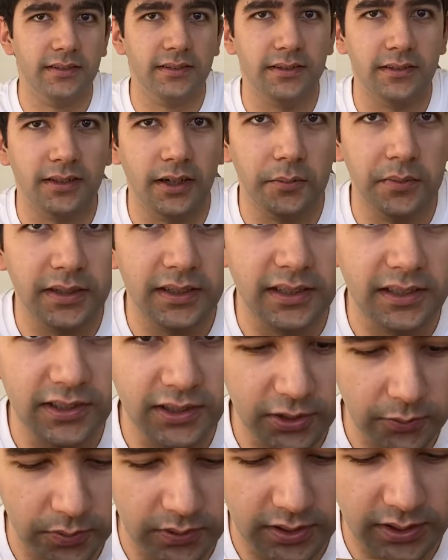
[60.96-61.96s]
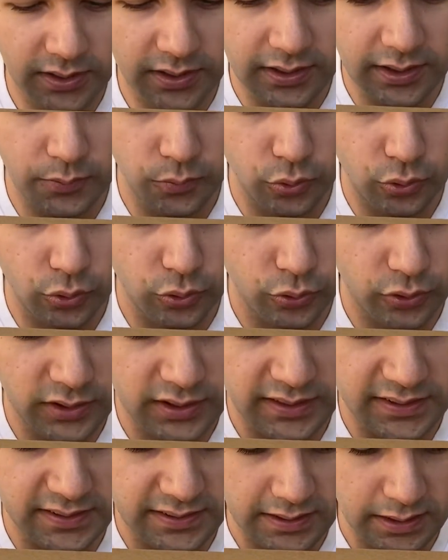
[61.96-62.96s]
ee, ama ilginç bir şekilde bu logo
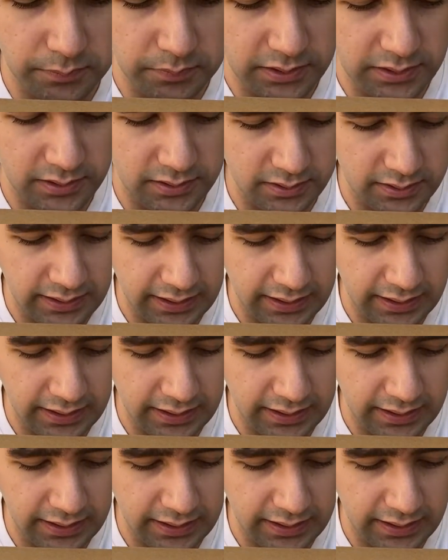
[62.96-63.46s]
kesilebilir.